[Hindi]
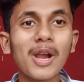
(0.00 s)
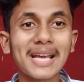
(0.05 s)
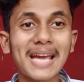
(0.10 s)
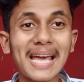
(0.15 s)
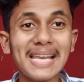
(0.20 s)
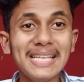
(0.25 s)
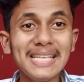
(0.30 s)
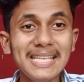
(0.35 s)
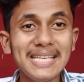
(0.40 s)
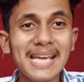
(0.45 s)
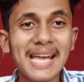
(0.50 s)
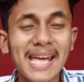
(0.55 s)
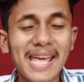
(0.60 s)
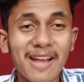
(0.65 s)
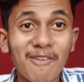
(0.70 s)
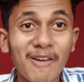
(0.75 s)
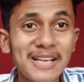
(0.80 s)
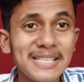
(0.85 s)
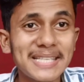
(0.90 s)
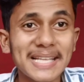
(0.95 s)
और खाली ये
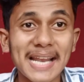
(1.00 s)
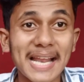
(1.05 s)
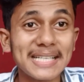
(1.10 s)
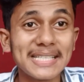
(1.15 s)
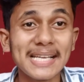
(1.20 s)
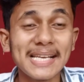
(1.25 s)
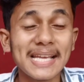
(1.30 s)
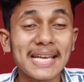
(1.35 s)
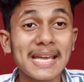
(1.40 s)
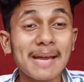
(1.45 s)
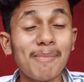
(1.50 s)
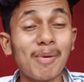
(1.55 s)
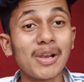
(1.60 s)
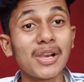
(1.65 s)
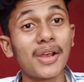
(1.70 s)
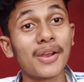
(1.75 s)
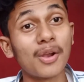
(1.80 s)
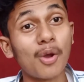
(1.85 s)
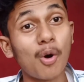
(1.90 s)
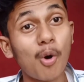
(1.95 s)
एक वही से राजा ने क्या
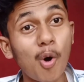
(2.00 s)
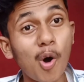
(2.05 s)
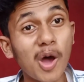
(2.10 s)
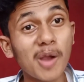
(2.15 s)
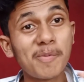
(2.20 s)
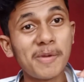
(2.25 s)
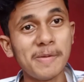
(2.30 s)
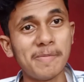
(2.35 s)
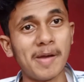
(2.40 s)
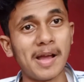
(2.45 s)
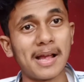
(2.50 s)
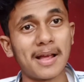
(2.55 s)
बोलन और भी